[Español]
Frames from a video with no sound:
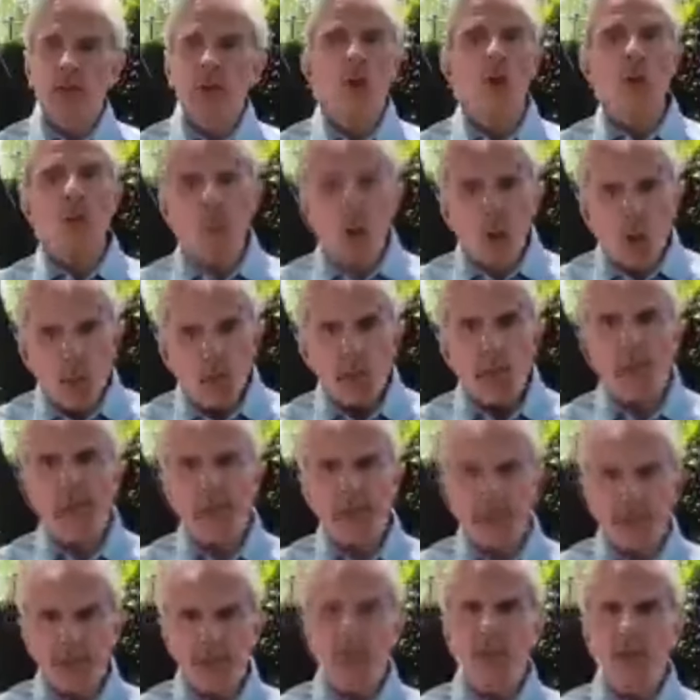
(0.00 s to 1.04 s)
Como
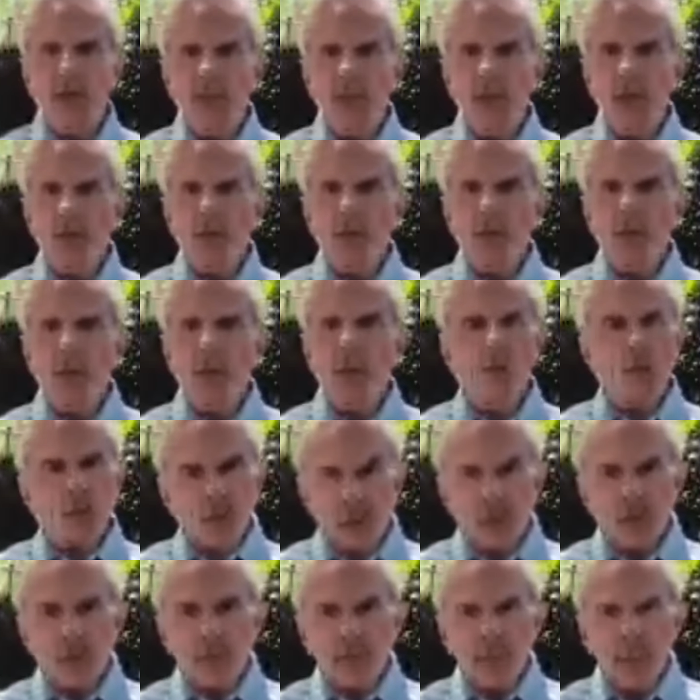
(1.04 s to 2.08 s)
oposición,
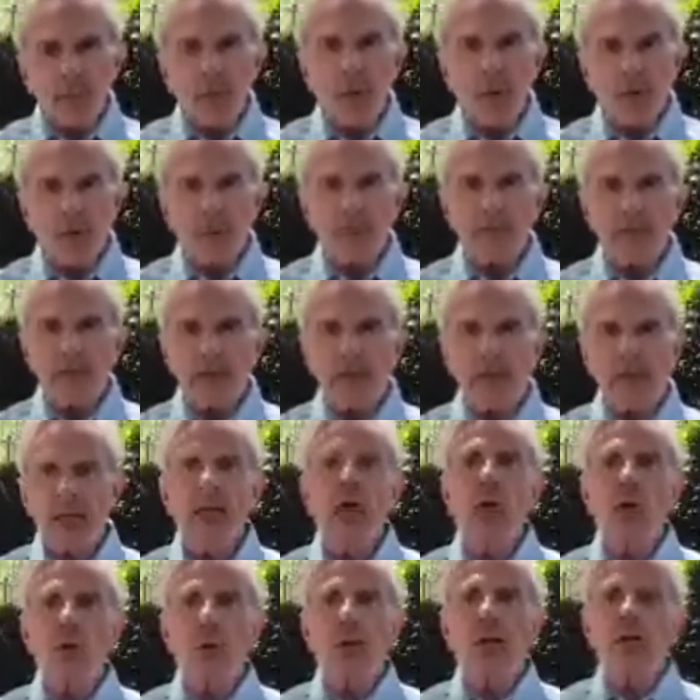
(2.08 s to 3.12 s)
nosotros vamos a defender
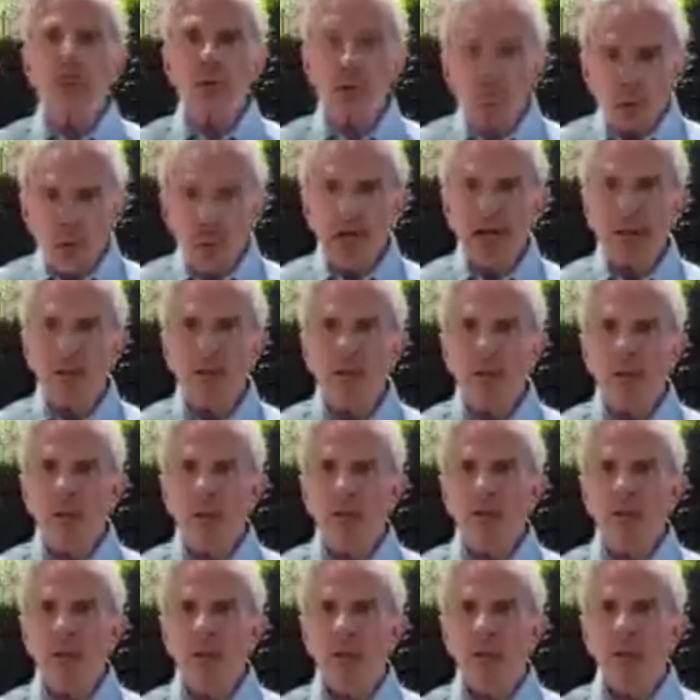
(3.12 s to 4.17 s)
lo actuado
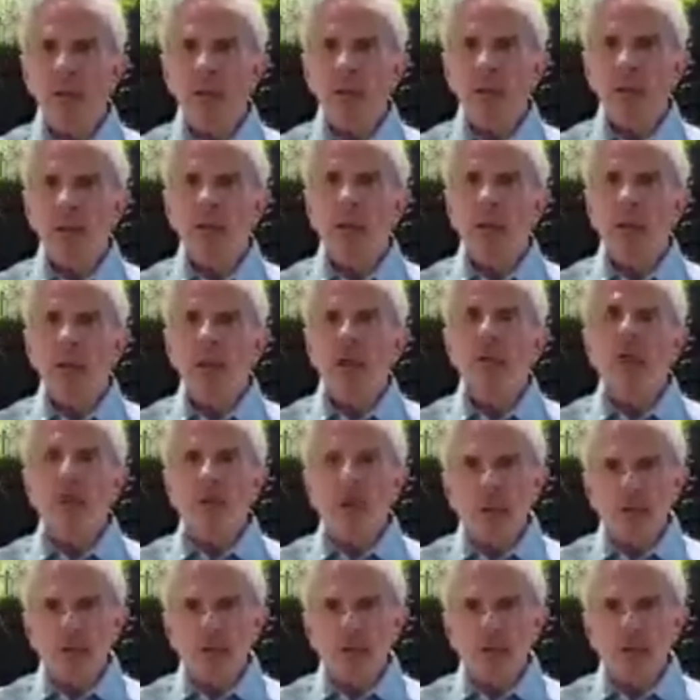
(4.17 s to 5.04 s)
con